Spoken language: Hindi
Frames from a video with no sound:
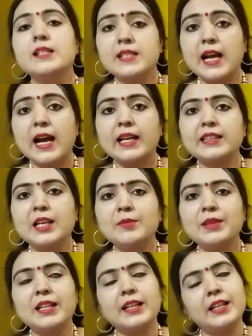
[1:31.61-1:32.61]
सहायता
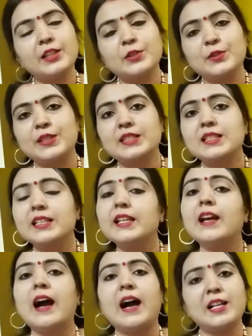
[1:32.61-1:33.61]
मिलेगी तो
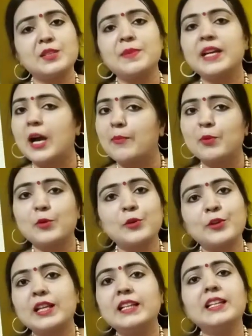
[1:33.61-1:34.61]
इसलिए आज मैं आप लोगों
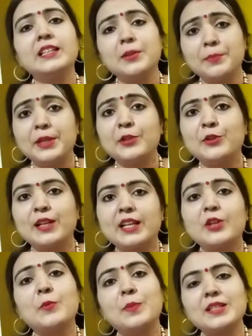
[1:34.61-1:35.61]
के लिए ये वीडियो
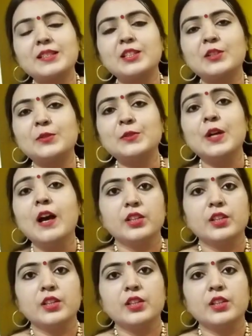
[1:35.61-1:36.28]
लेके उपस्थित हूँ